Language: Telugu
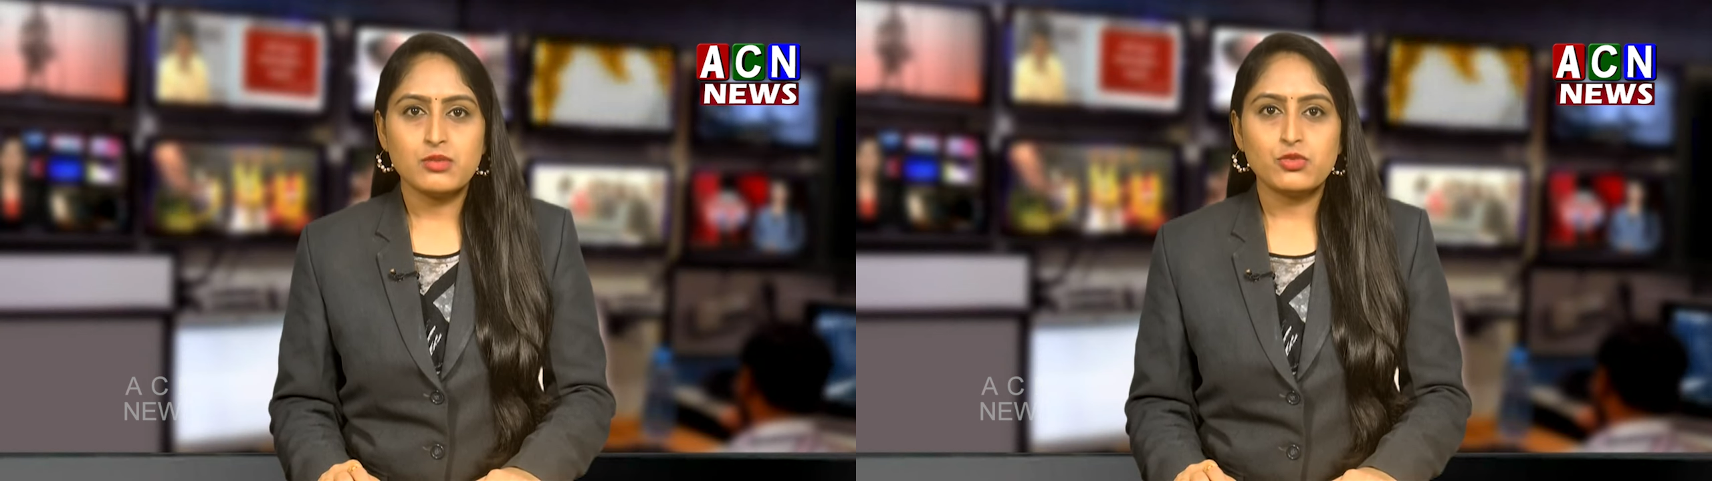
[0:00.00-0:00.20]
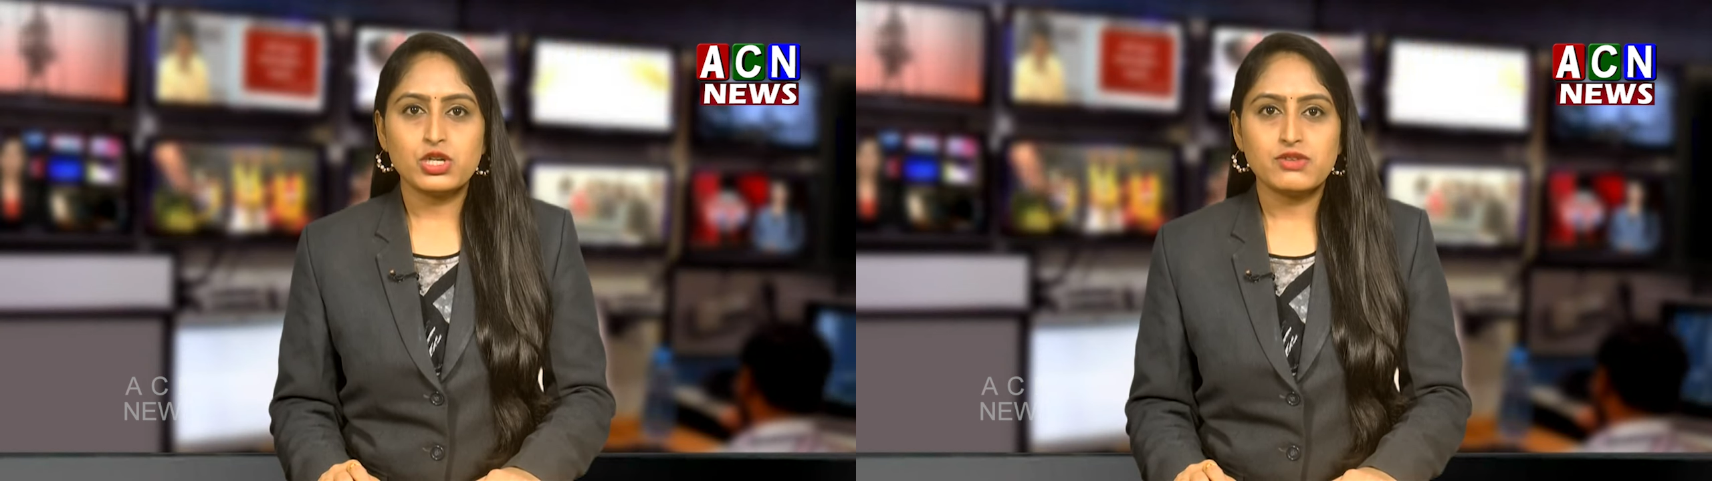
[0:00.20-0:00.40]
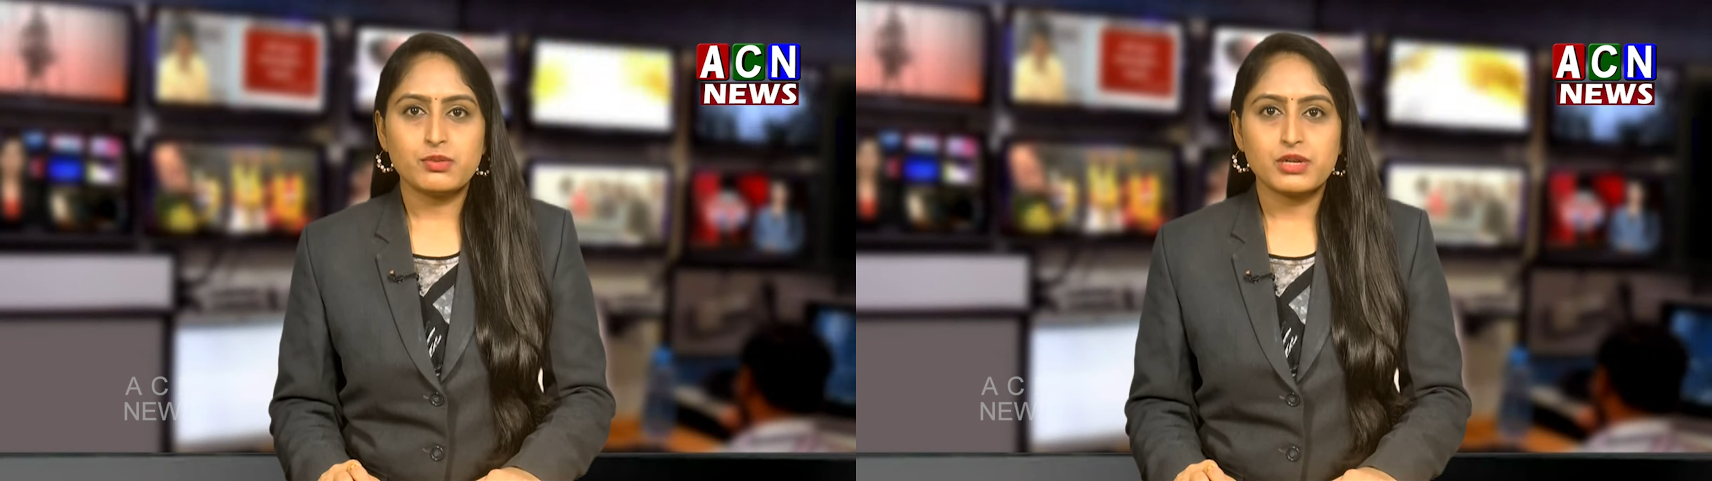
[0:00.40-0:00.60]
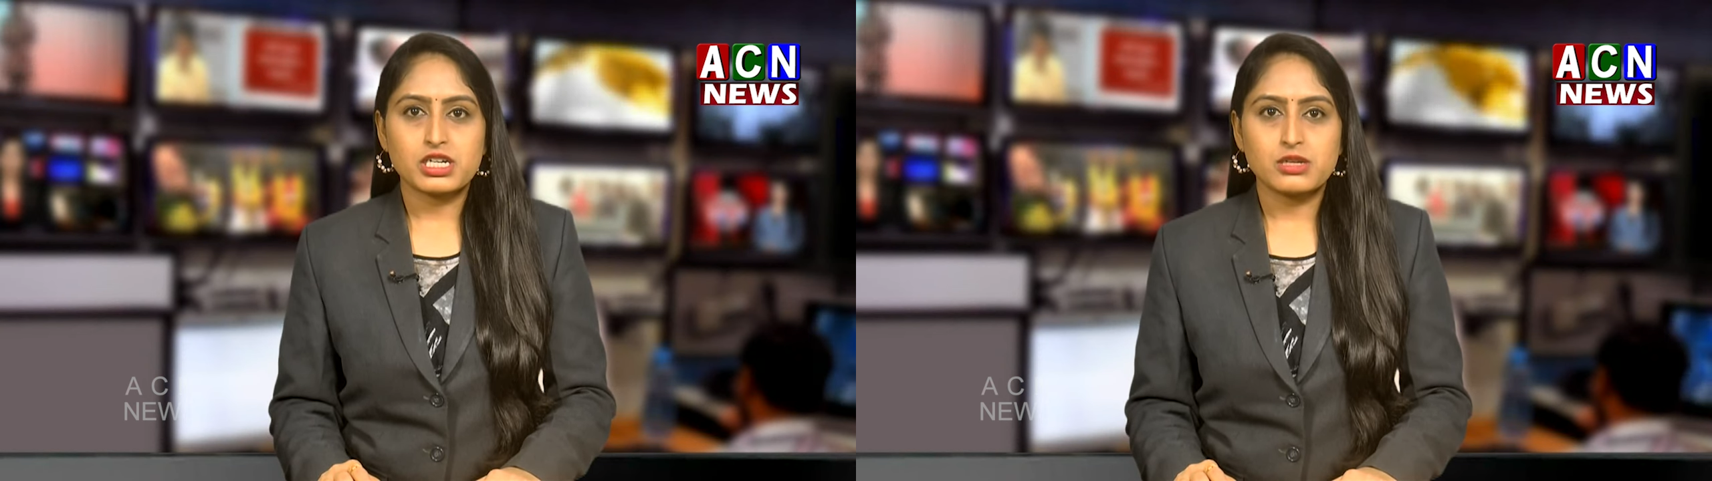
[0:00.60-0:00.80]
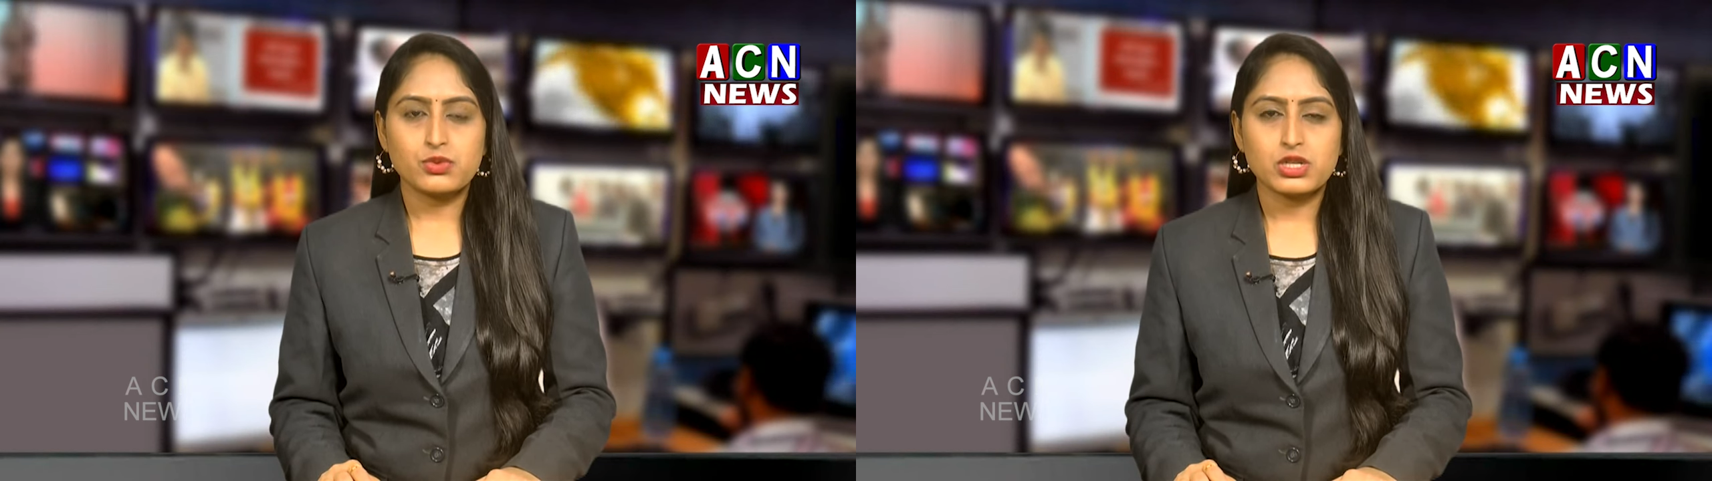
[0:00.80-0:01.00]
మూడవ
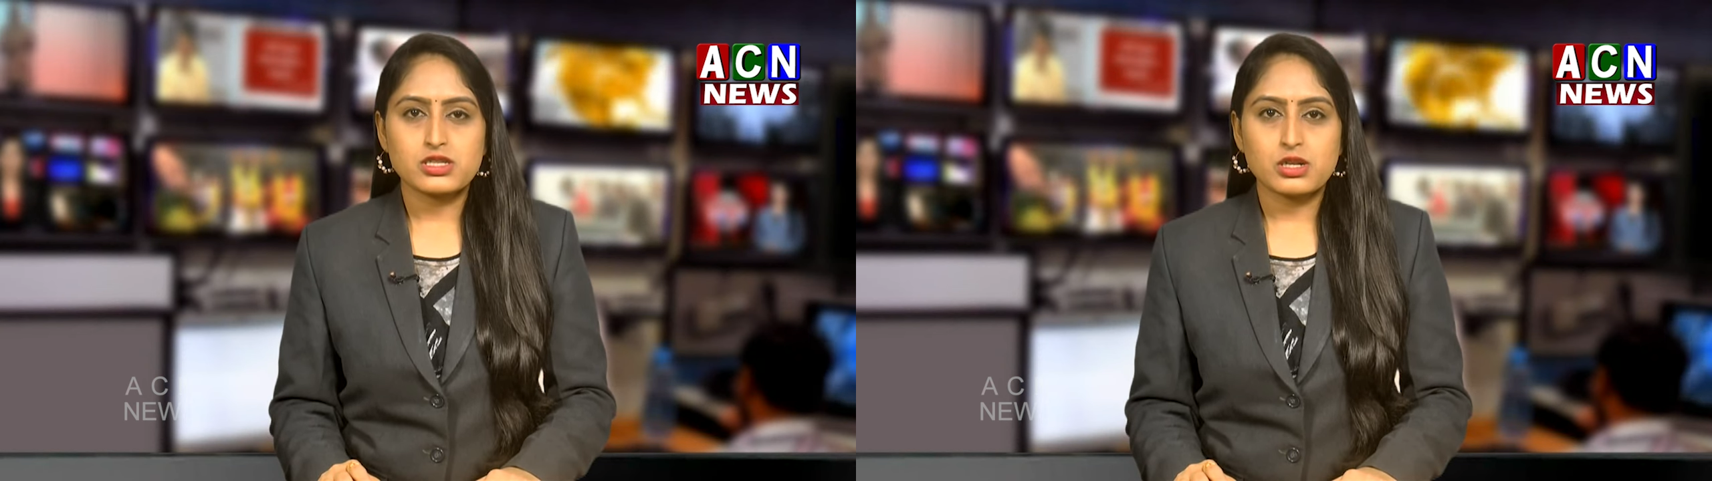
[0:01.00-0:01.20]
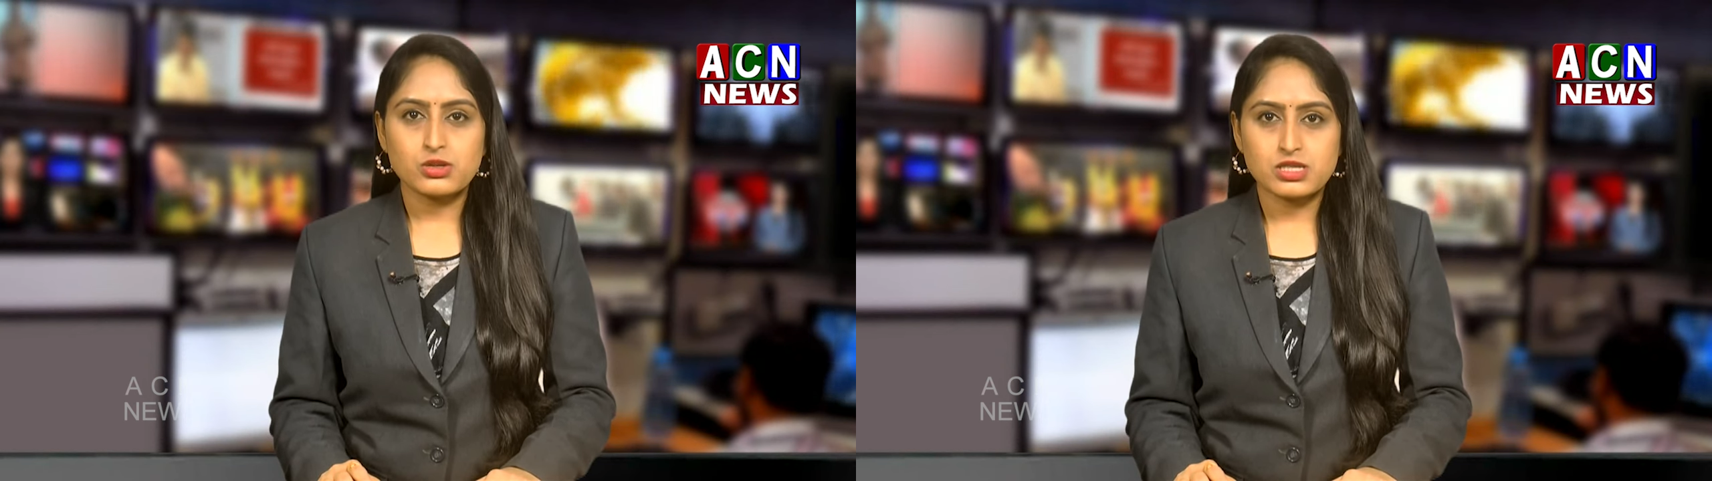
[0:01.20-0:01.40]
పట్టణ పోలీసులకు